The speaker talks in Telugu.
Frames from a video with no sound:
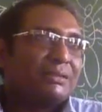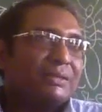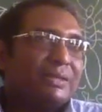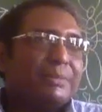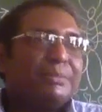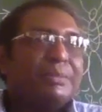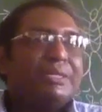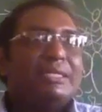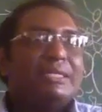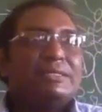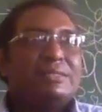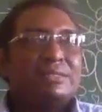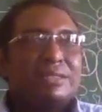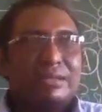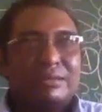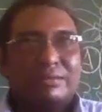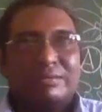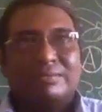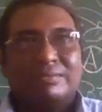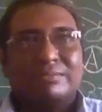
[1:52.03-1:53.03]

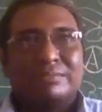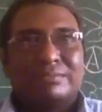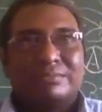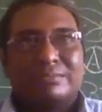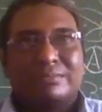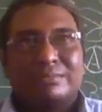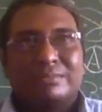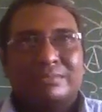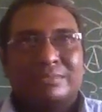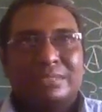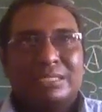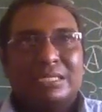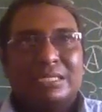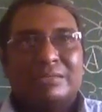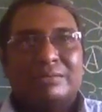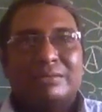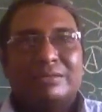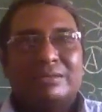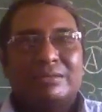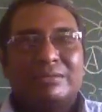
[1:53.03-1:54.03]
రిపిటీషన్ దాన్ని
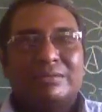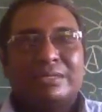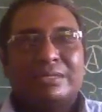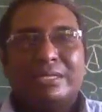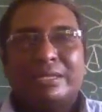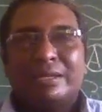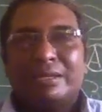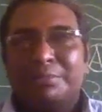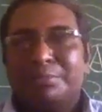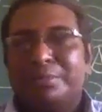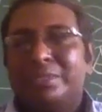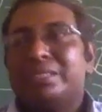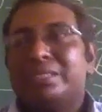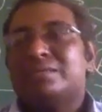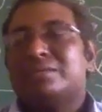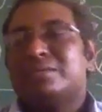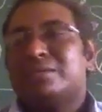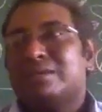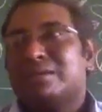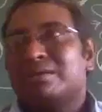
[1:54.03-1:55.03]
ఏమంటాం అంటే
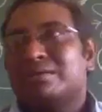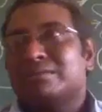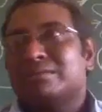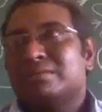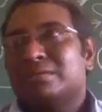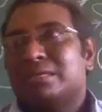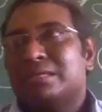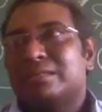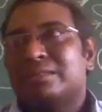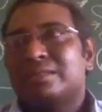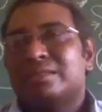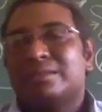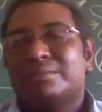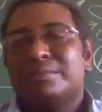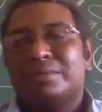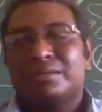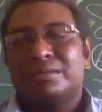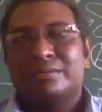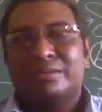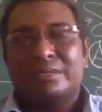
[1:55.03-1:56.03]
రిపిటీషన్ అంటాం ఎంత
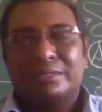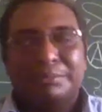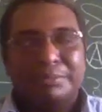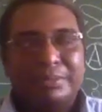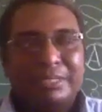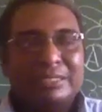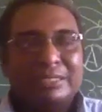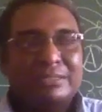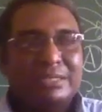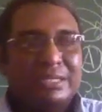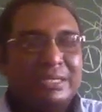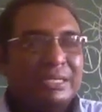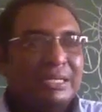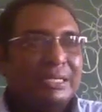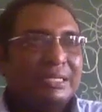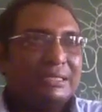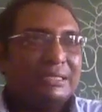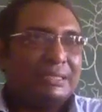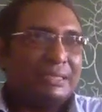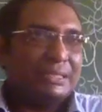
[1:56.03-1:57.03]
మనం రిపీట్
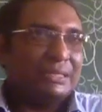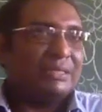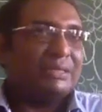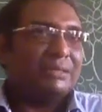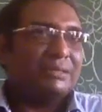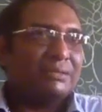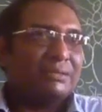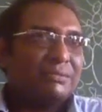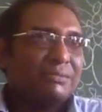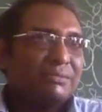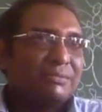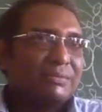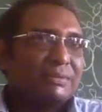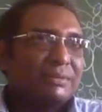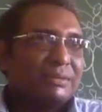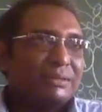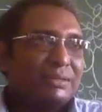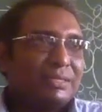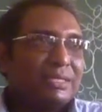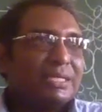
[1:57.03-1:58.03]
చేయగలిగితే
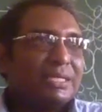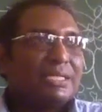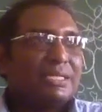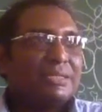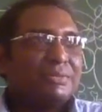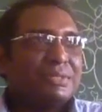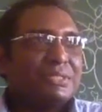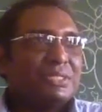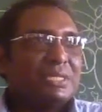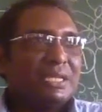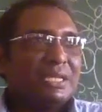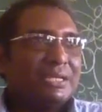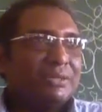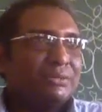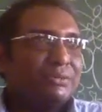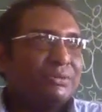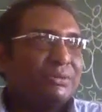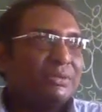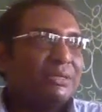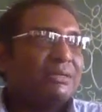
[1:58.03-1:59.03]
నీకు అంత విషయాలు
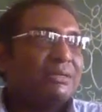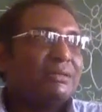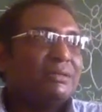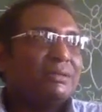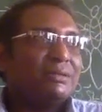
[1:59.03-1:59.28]
ఎక్కువగా